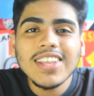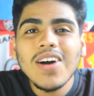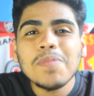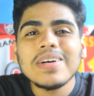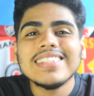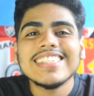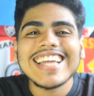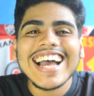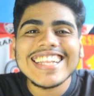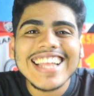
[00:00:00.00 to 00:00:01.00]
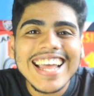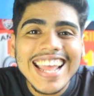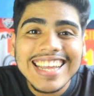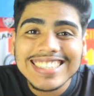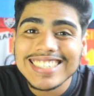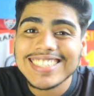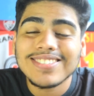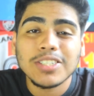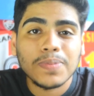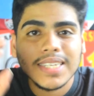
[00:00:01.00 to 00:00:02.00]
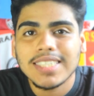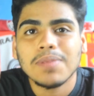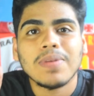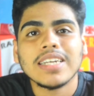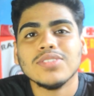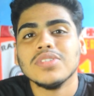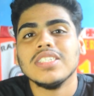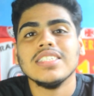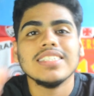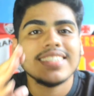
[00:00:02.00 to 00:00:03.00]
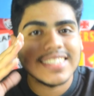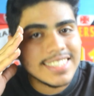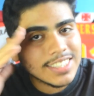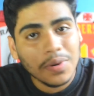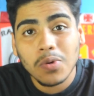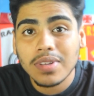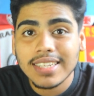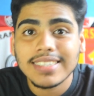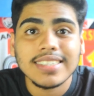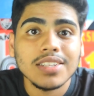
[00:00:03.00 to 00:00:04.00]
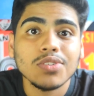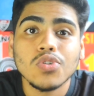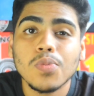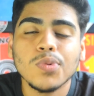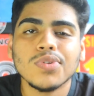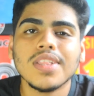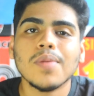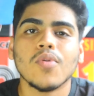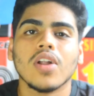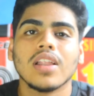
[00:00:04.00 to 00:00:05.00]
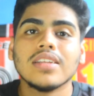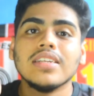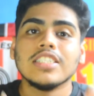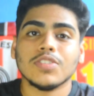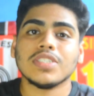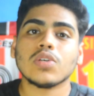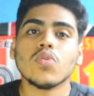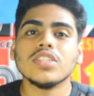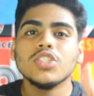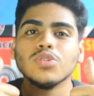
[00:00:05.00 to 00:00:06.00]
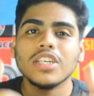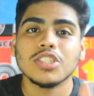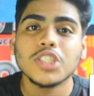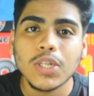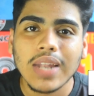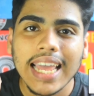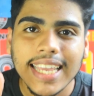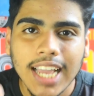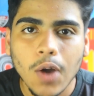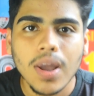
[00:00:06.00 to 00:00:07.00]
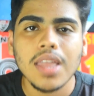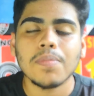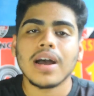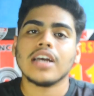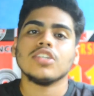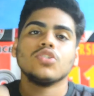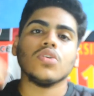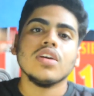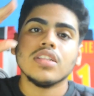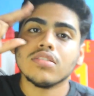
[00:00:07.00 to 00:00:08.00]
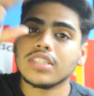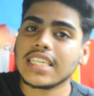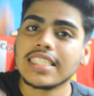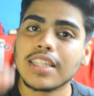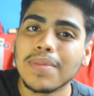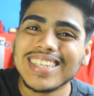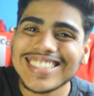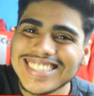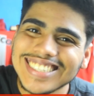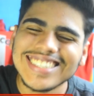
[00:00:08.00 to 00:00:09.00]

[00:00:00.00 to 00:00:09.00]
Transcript: Então, rapaziada, essas são as principais notícias que estão acontecendo no mundo da bola. Se você curtiu, deixe seu like aí embaixo. Não se esqueça também de se